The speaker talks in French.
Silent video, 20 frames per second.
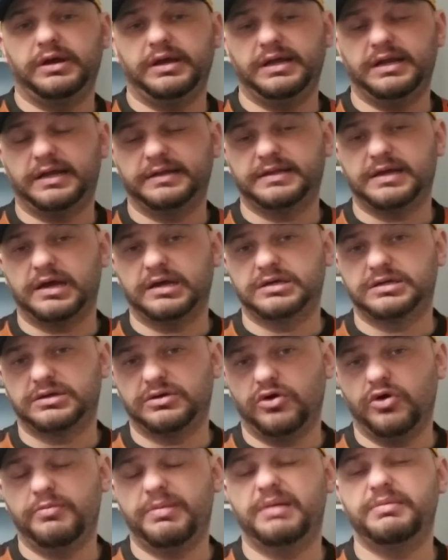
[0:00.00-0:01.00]
et
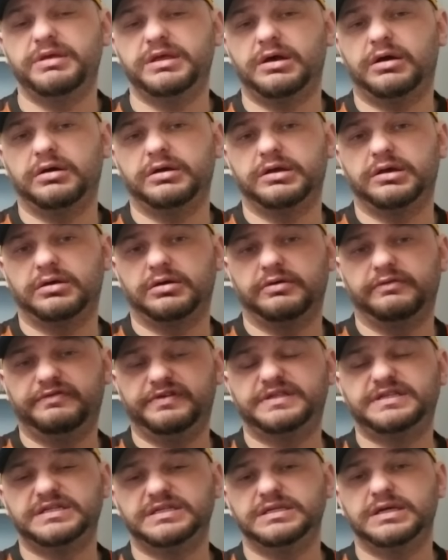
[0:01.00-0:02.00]
l'attaque, Aubameyang,
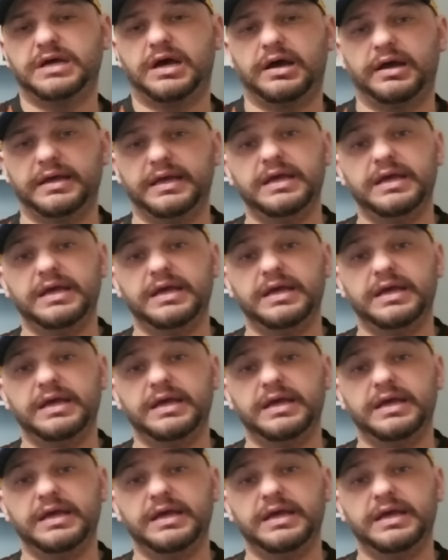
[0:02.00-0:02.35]
Vitinha